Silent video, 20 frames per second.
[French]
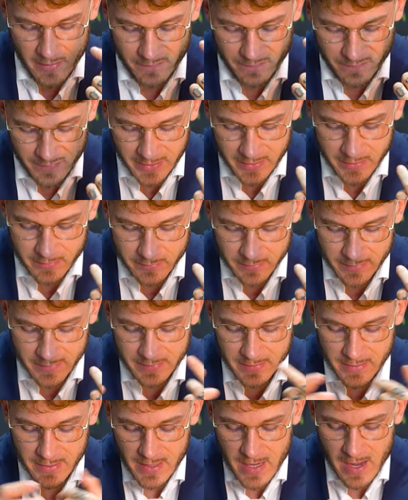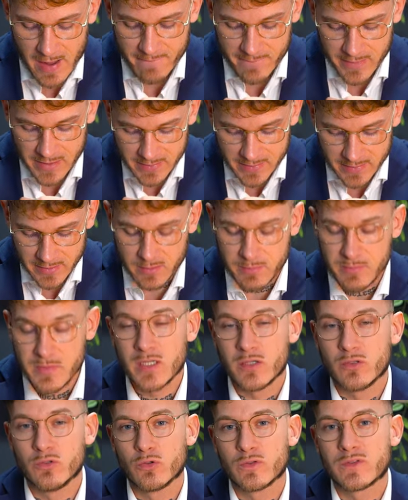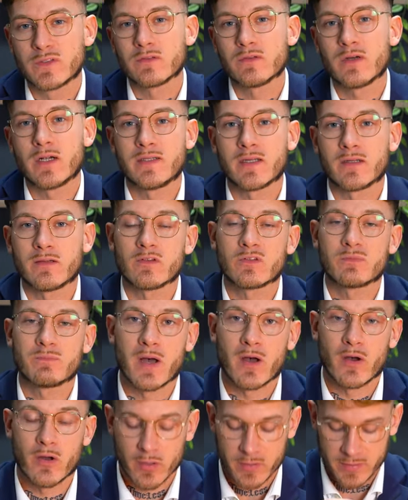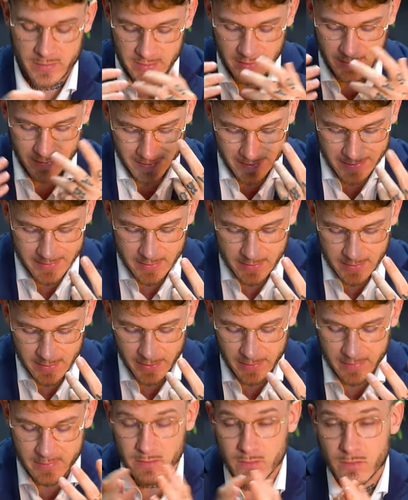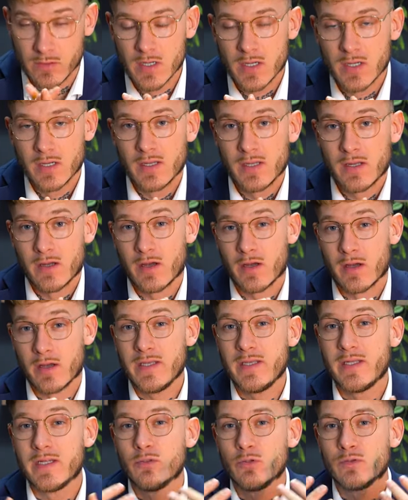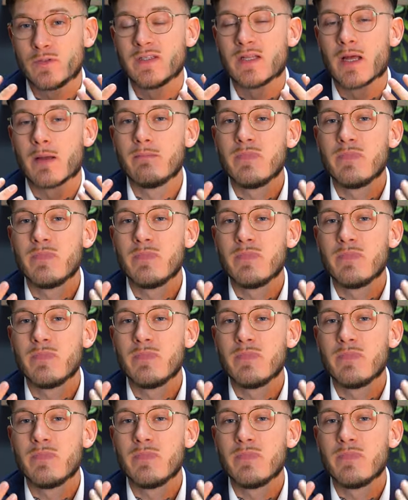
fréquencé à 25 200 alternances par heure, ce qui est très intéressant. Euh, il est doté d'un